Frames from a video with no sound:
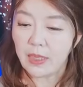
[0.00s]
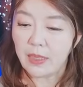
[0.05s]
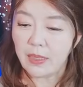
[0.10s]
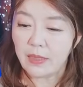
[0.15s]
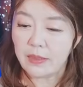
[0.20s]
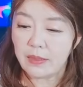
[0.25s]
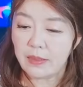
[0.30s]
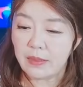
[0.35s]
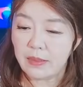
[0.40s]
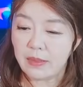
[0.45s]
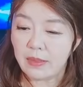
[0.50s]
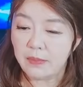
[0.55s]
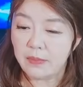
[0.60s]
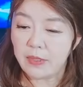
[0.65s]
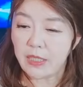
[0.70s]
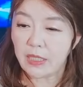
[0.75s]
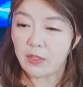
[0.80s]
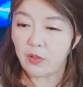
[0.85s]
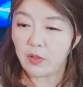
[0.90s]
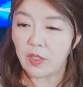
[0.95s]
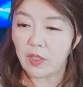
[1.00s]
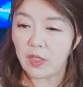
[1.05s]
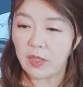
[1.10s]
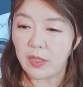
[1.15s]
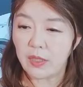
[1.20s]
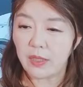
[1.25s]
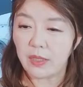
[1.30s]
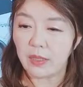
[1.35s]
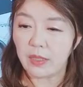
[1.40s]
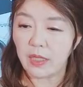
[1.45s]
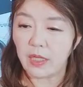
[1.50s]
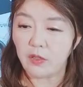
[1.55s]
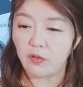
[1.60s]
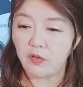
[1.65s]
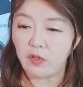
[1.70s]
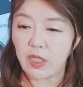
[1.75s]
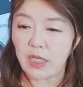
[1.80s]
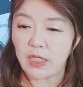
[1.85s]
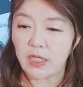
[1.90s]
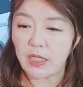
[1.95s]
그래서 트럼프 대통령 이렇게
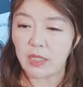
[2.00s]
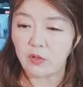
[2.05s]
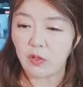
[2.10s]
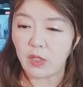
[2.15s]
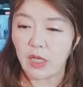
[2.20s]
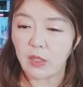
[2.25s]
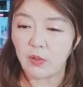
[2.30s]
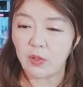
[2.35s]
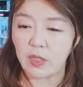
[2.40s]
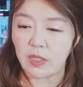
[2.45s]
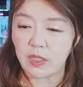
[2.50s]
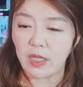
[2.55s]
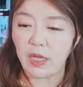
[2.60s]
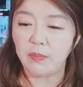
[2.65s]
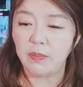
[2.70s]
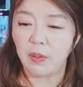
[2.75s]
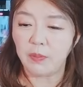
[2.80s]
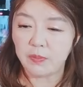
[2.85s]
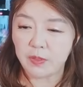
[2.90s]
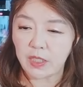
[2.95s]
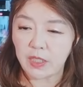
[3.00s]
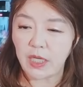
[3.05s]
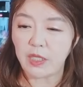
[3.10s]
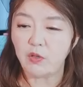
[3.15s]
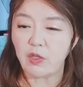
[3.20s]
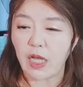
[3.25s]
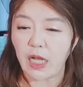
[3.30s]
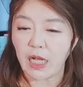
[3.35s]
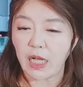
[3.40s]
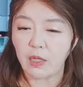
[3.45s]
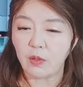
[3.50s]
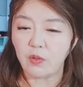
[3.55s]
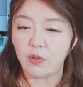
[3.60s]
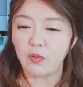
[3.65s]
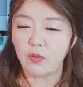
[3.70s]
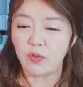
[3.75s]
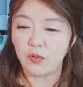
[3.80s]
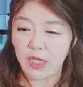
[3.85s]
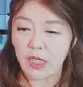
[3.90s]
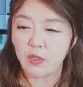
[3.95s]
유세를 계속하고 있는데 법정에도
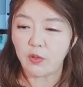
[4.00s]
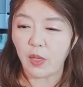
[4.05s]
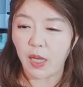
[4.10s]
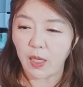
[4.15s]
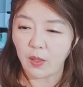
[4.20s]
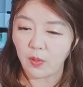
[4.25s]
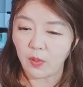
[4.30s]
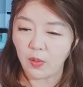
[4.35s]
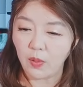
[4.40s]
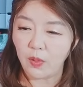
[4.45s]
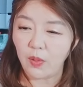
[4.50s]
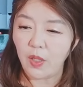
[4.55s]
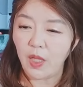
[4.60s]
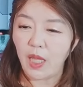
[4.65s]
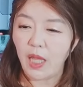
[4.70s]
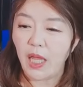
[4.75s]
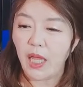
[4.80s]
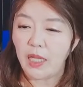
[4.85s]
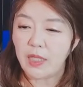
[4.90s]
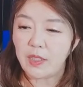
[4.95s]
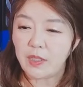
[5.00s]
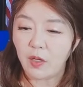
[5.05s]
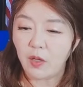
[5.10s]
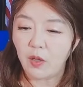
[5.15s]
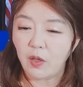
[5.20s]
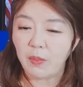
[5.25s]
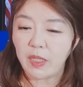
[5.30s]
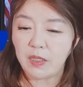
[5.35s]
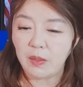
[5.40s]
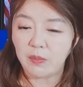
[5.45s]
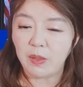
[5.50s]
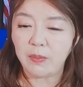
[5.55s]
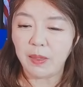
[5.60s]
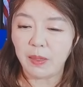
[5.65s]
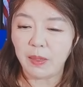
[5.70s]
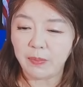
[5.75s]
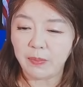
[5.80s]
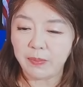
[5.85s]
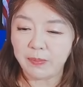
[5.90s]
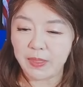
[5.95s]
나가고 유세도 하고 정말 정말
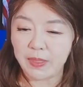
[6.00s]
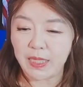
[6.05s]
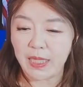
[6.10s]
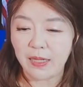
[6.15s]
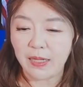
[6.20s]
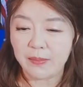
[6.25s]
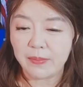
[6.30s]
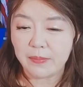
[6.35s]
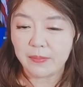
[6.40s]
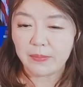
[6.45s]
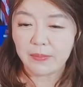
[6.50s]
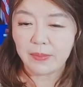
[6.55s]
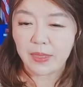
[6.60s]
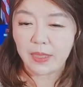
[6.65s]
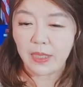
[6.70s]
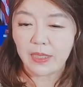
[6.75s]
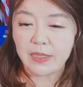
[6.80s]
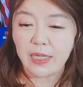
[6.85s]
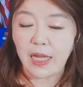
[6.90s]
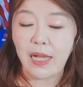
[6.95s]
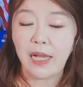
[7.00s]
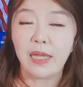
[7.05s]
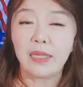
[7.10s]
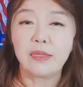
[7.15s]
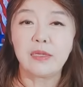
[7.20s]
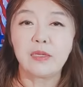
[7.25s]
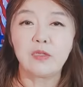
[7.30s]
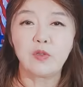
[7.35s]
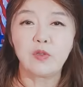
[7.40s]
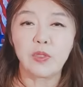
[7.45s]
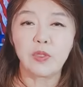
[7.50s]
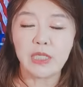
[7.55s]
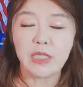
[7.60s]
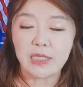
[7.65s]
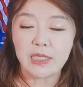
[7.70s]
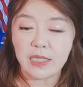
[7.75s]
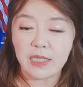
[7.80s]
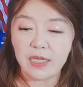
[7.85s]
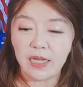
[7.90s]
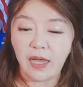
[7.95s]
바쁩니다. 그래서 알란
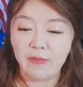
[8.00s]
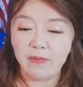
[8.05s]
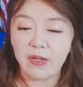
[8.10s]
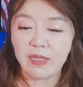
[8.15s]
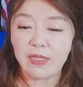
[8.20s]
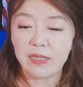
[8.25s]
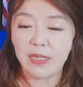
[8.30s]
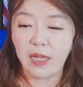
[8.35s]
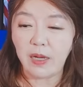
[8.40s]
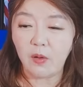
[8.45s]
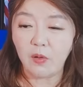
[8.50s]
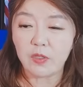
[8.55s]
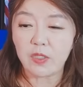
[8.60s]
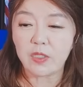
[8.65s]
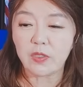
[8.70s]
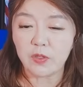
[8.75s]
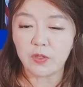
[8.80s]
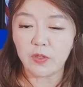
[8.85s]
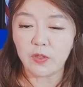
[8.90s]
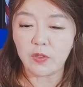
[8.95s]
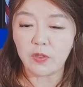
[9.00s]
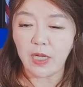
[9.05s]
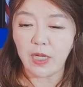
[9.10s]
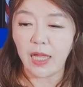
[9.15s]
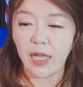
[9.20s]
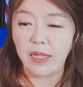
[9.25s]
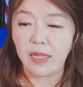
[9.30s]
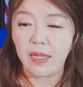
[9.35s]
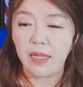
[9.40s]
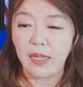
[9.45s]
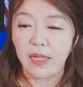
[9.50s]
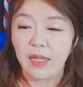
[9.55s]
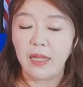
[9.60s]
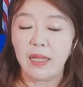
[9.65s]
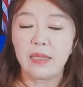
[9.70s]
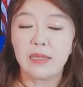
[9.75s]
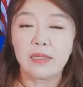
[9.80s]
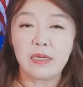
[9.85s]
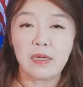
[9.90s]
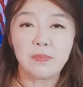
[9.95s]
덜쇼위츠이 하버드대 로스쿨 교수가
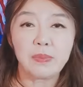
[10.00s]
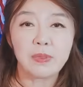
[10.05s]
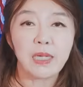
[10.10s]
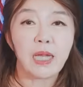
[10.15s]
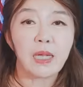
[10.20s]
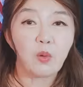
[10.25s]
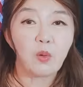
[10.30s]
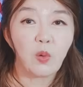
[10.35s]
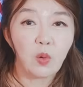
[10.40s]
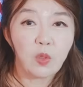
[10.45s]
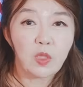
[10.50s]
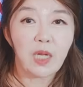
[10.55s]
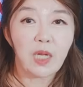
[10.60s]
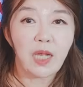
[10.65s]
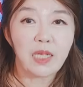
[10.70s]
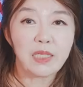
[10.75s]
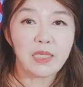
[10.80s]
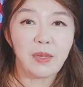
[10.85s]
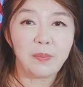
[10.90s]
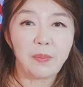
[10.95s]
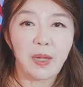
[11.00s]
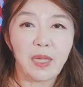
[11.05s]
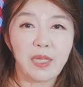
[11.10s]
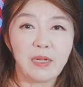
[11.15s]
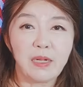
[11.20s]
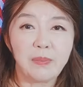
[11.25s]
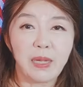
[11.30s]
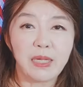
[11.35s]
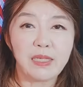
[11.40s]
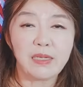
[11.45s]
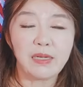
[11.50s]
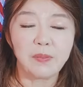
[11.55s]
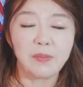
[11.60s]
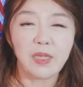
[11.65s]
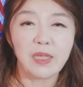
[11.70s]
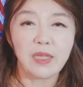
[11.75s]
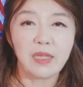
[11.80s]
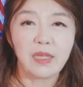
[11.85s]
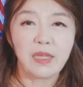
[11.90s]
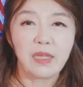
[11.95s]
트럼프가 공정한 재판을
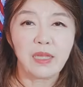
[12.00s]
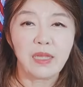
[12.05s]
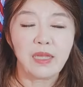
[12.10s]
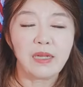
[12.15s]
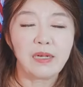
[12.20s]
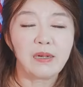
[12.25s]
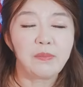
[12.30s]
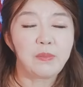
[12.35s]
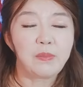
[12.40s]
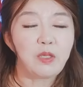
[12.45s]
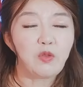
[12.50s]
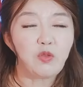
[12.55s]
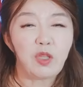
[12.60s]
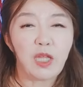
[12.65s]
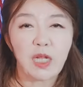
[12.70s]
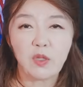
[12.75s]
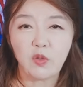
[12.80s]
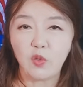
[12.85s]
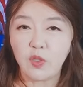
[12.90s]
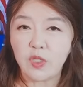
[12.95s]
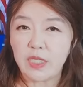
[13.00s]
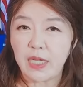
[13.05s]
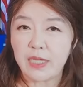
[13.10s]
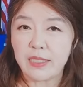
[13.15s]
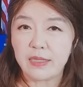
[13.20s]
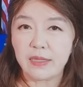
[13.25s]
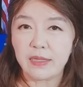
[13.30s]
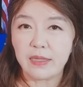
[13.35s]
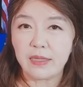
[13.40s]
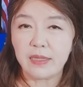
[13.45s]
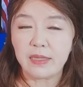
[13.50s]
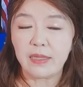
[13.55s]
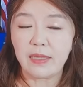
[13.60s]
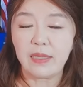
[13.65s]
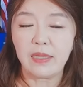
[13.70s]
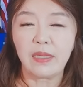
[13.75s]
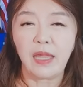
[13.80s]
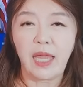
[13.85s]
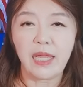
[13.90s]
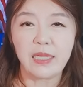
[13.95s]
받으려면 이런 민주당 도시에서
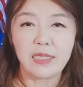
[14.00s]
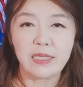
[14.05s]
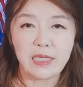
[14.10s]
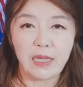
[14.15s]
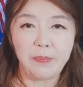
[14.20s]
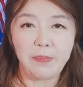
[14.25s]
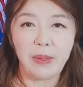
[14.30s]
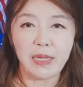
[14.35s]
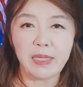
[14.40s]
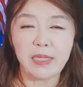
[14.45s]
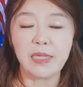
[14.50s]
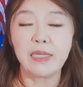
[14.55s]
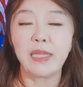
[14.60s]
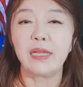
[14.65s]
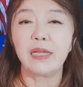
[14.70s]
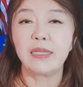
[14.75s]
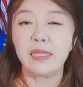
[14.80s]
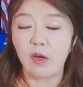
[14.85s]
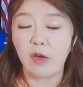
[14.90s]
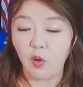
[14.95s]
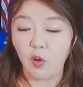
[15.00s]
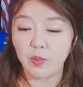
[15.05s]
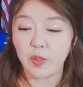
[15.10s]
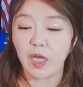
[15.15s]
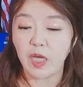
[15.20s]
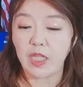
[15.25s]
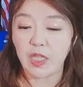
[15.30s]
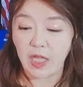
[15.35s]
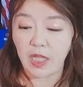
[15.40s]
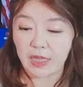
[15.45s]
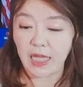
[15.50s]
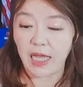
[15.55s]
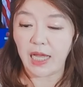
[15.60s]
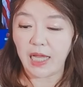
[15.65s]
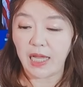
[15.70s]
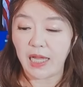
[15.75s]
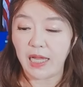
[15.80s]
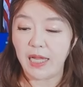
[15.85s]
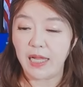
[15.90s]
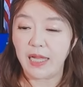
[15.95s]
하는 재판을 다른 데로 옮겨야 된다.